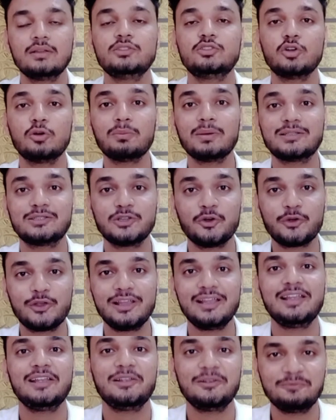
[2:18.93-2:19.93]
जो बच्चों
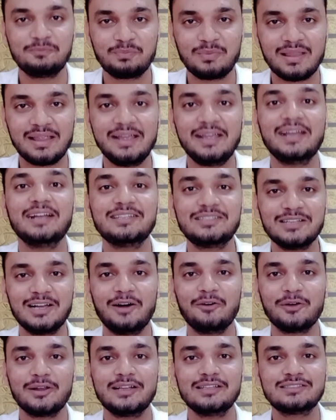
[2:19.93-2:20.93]
की एज
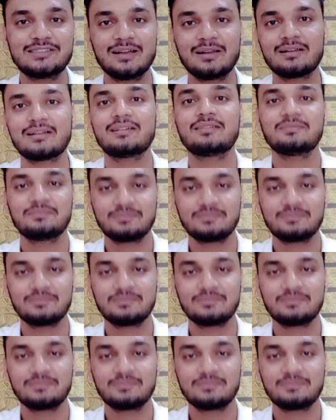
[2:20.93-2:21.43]
एवरेज का